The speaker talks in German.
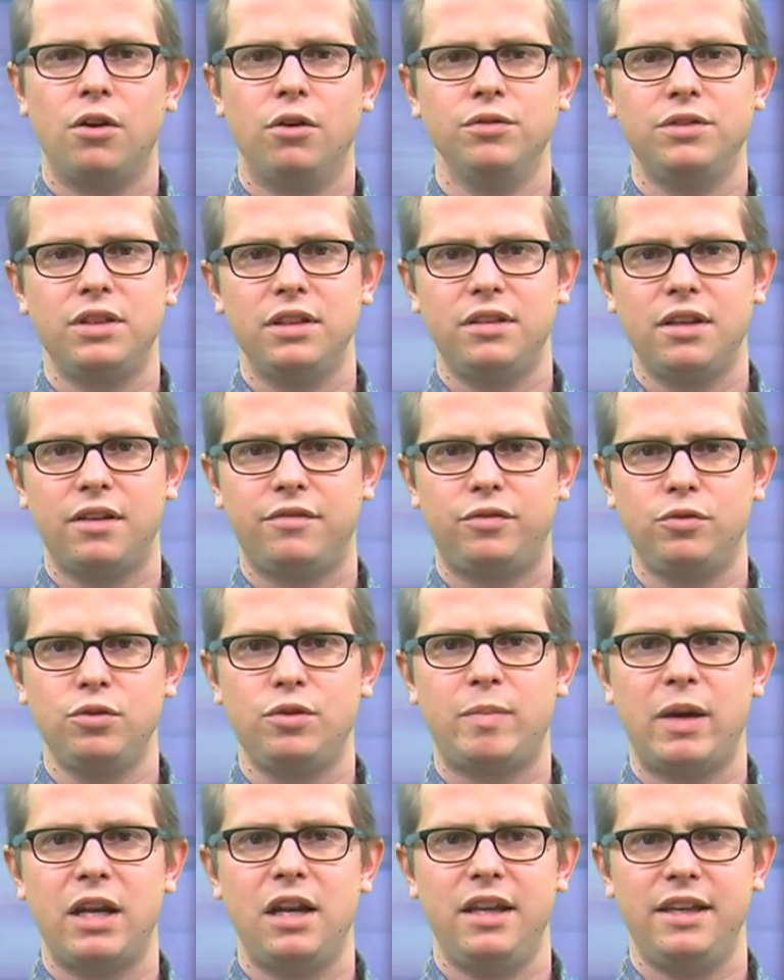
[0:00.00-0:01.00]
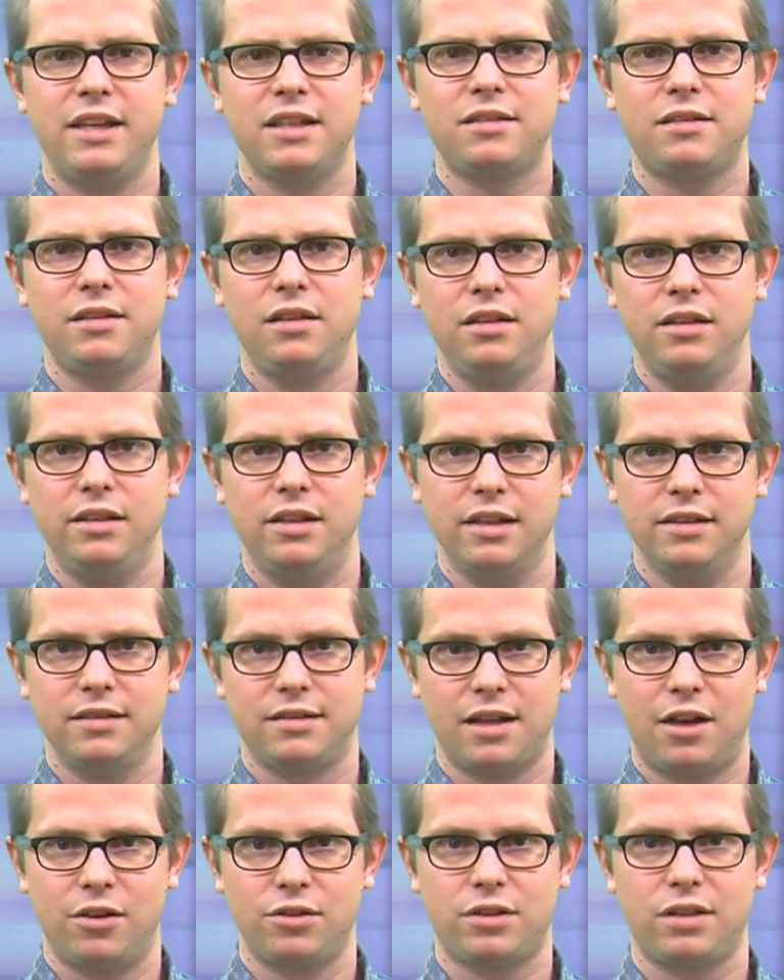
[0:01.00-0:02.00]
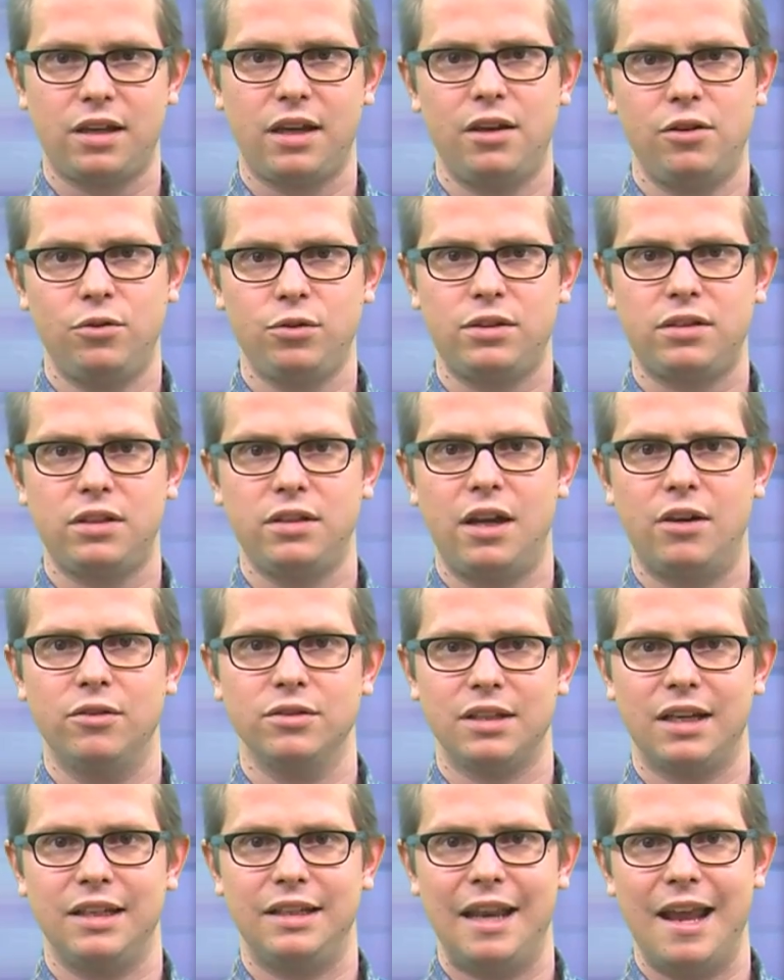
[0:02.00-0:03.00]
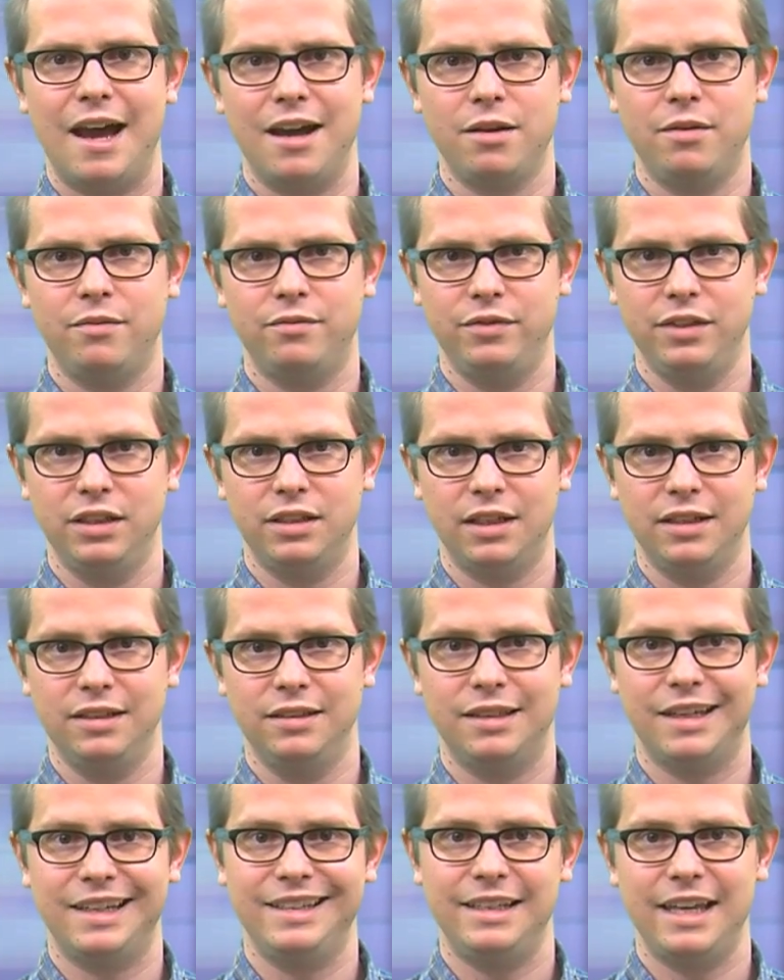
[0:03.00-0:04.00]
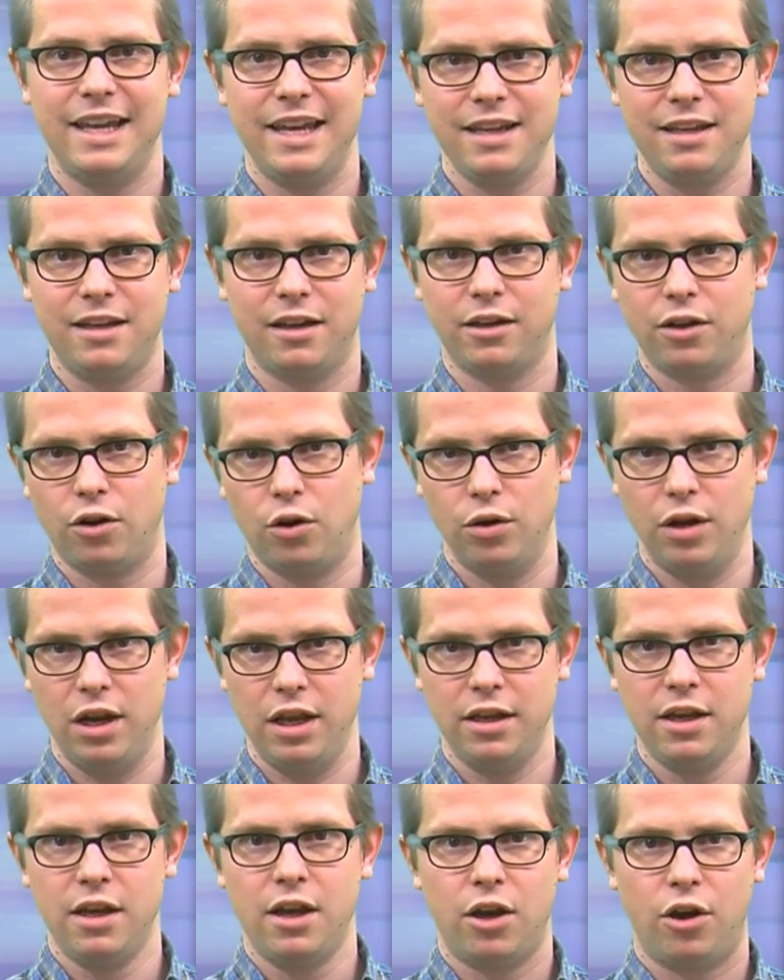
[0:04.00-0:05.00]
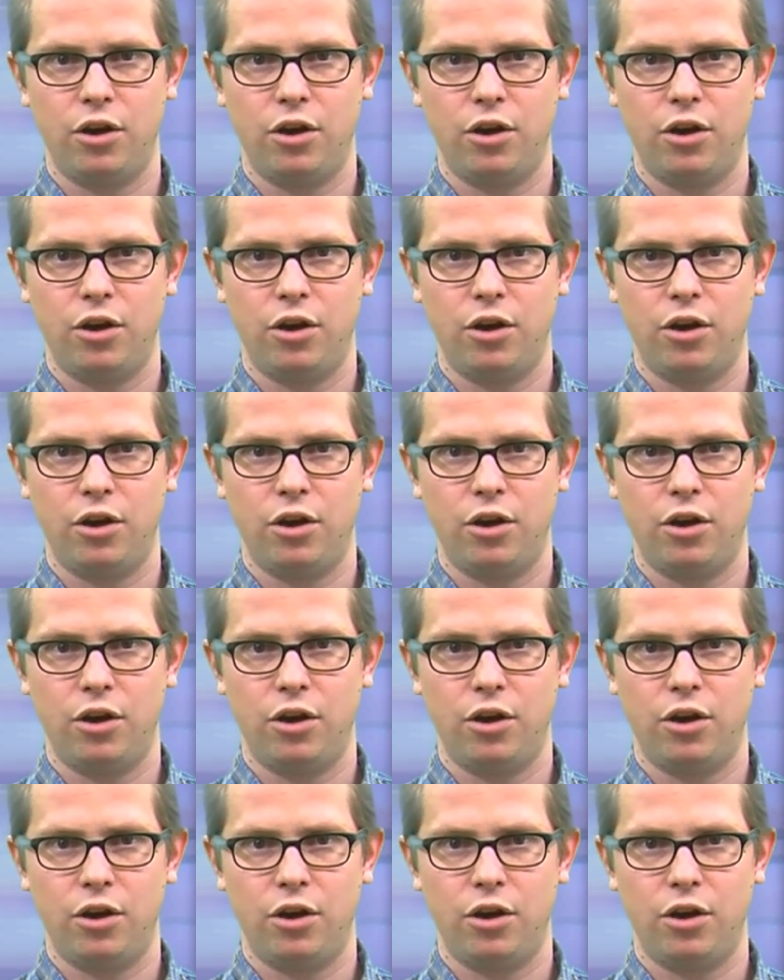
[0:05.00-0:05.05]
Und in der Fußball-Erste Liga ist Austria Lustenau seit langem wieder in der Jägerrolle.